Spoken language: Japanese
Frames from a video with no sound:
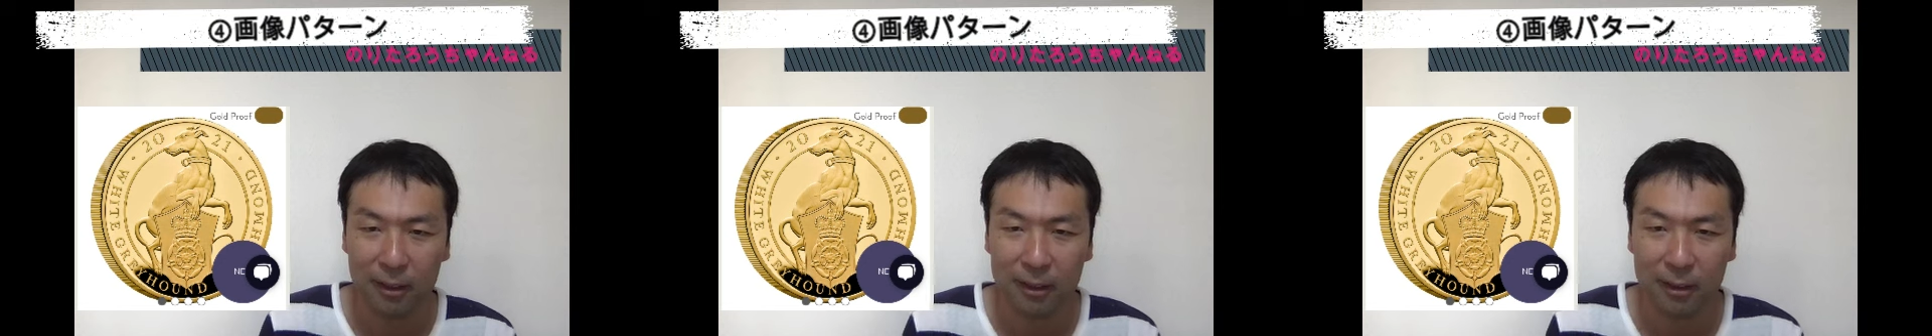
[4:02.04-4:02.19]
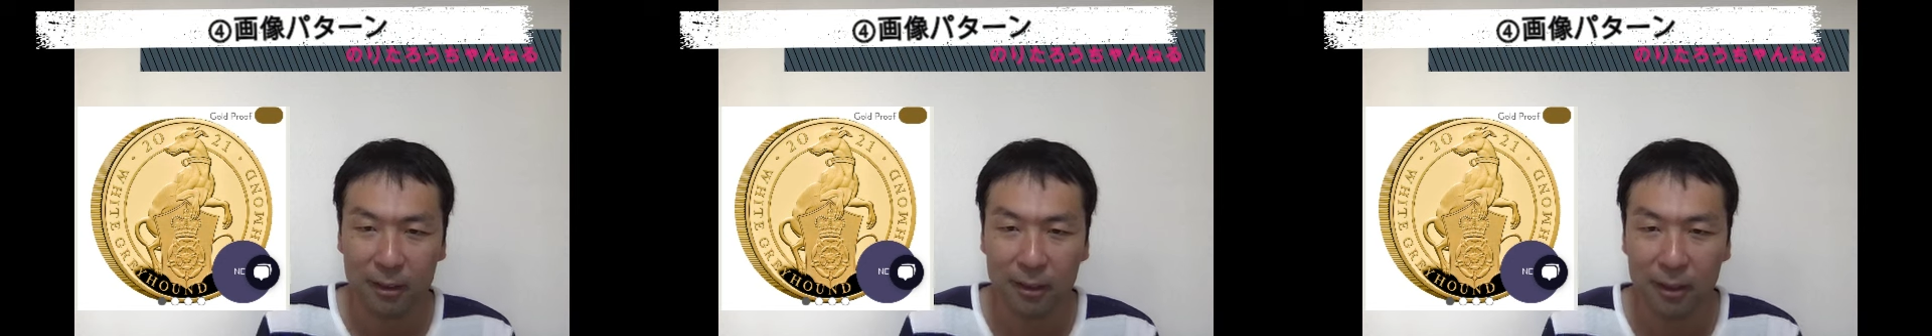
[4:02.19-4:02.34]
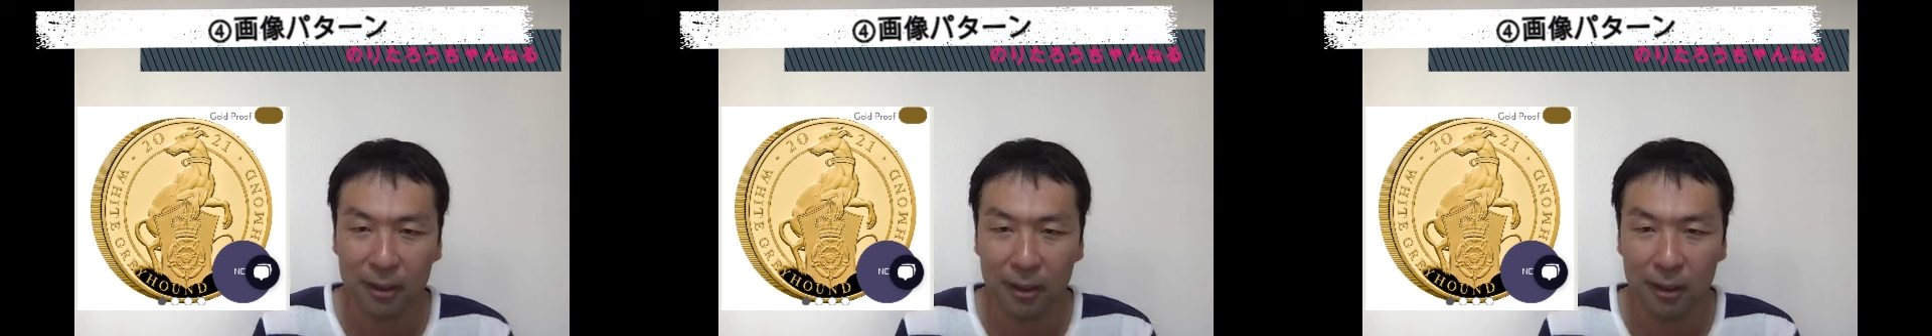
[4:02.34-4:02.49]

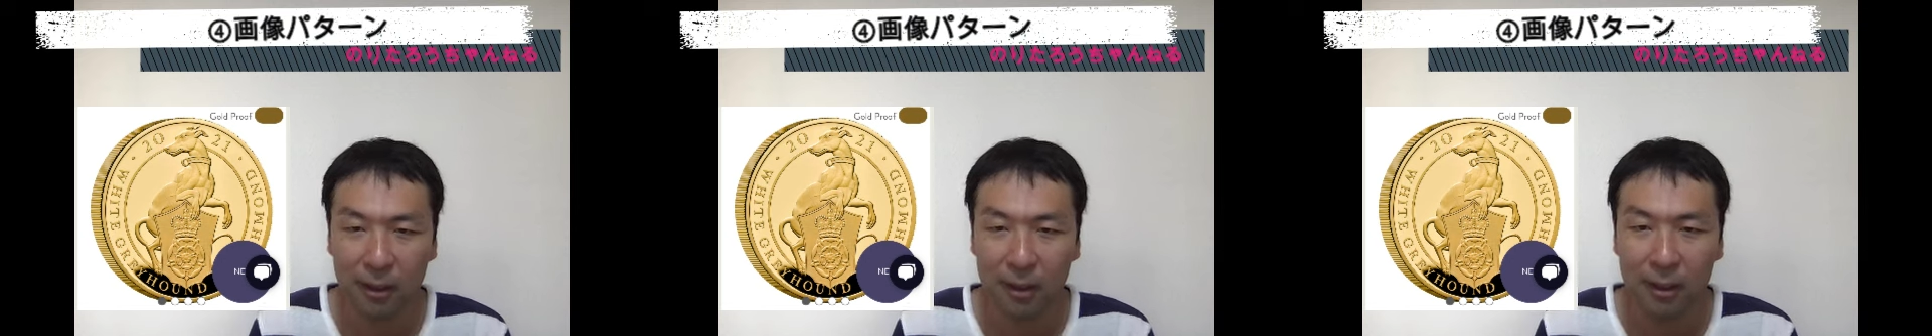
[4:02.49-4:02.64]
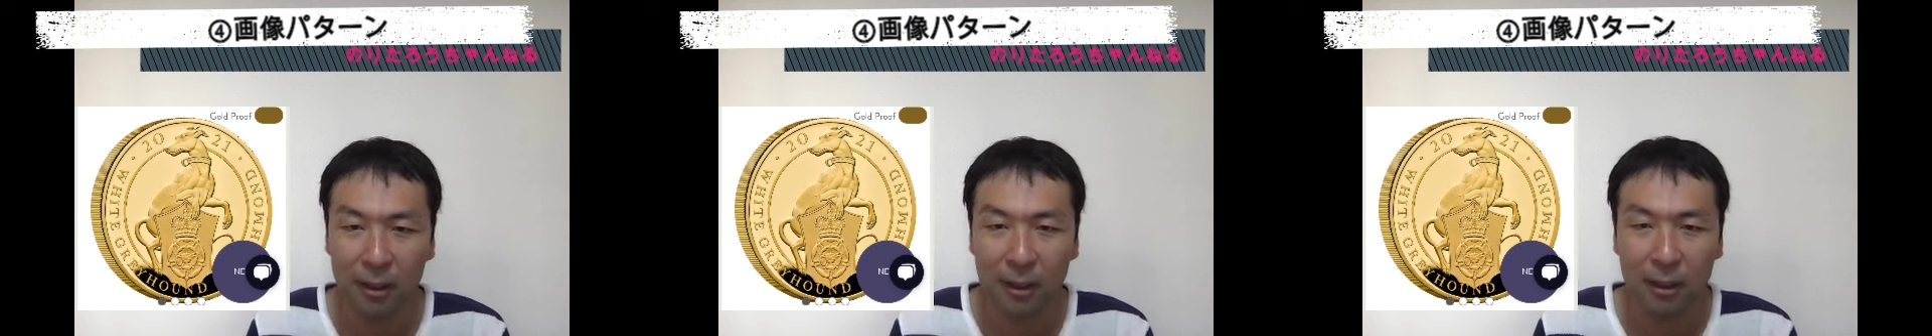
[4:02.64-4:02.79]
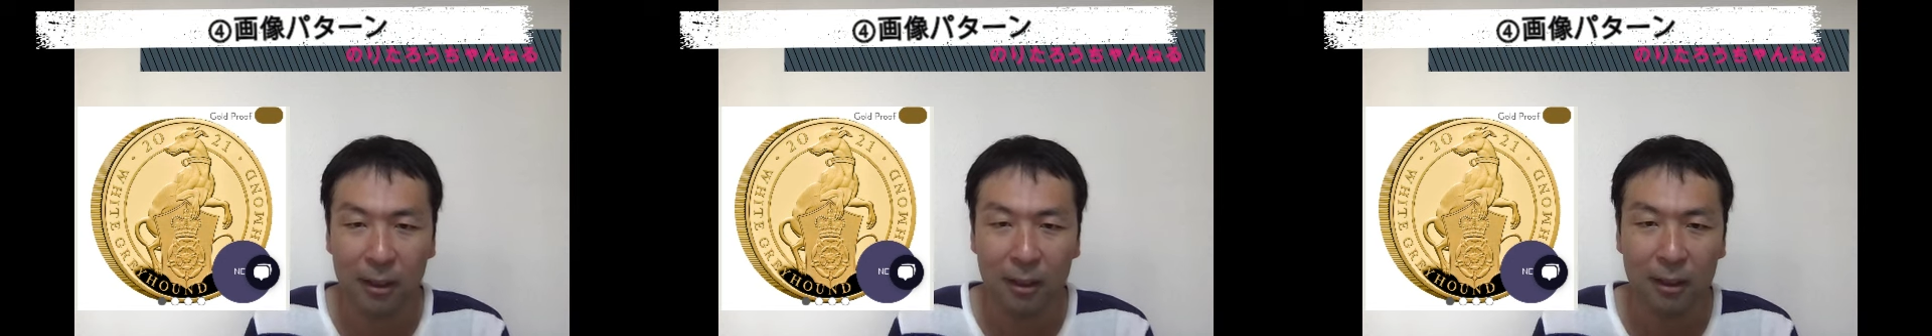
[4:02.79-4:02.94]
す
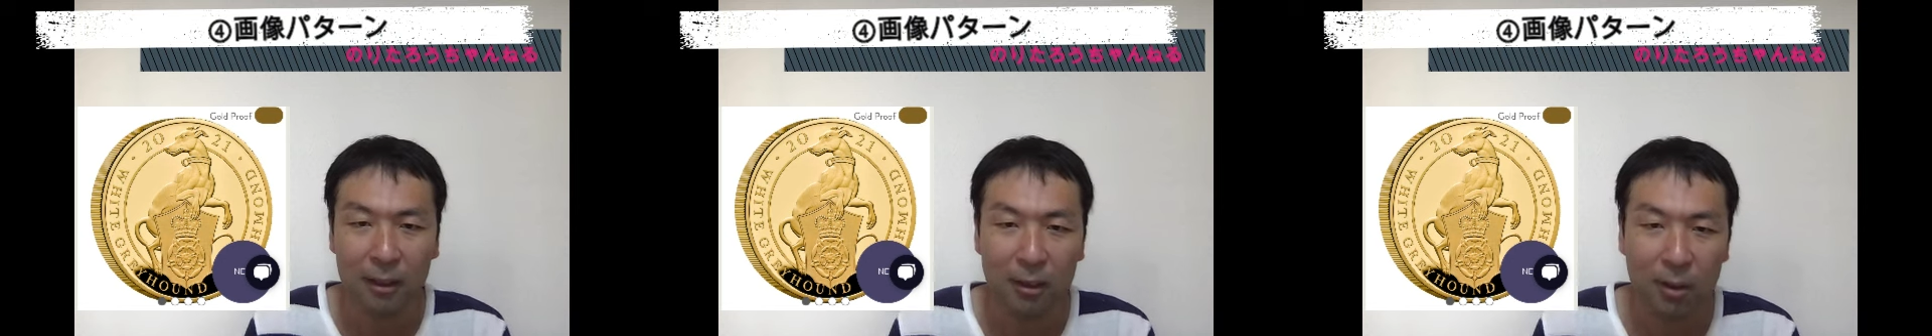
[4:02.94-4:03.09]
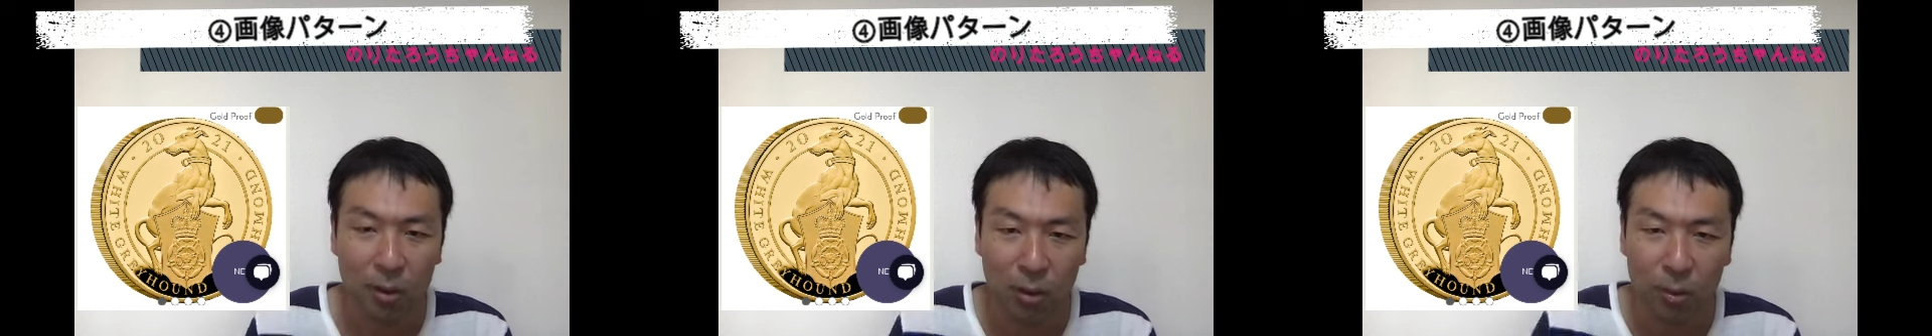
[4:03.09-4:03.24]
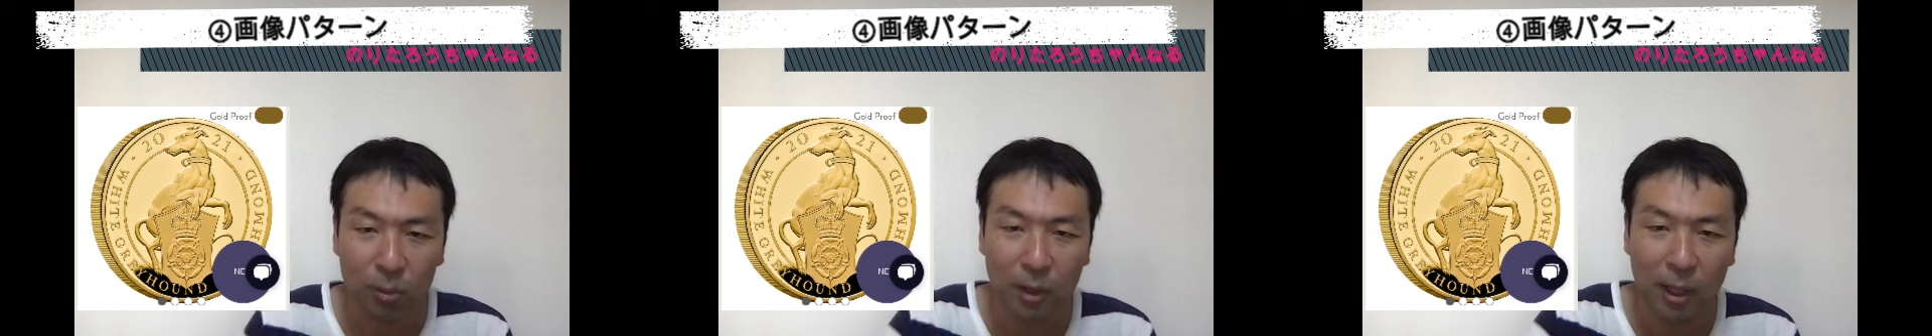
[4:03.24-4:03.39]

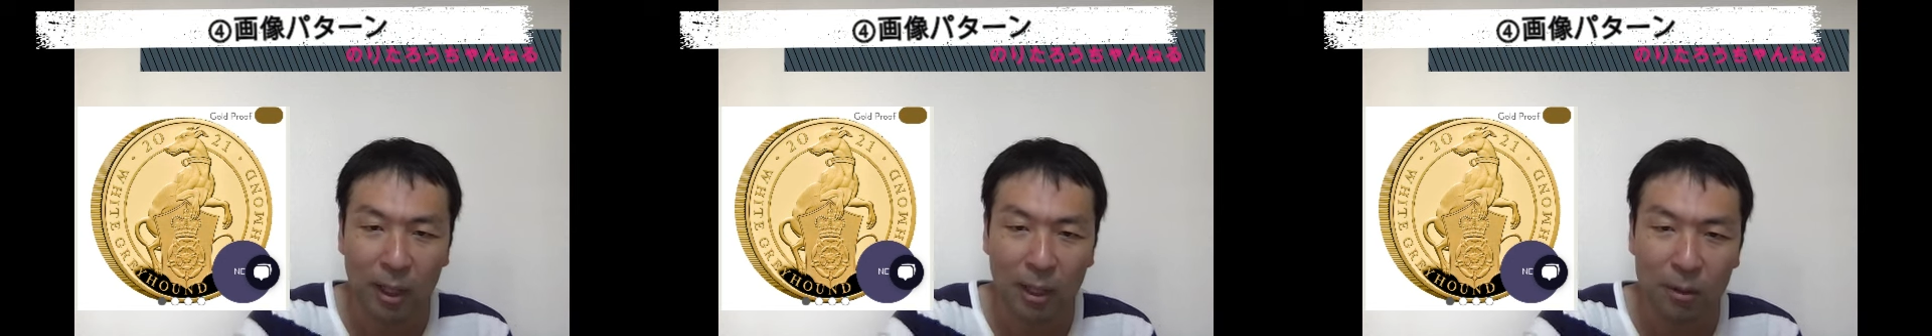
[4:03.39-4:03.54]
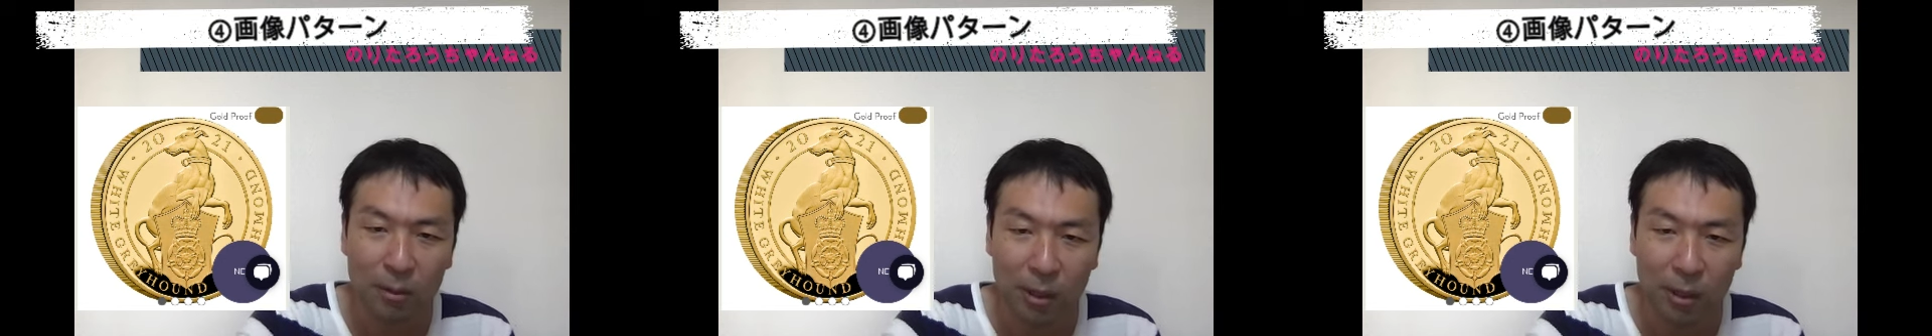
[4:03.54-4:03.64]
その場合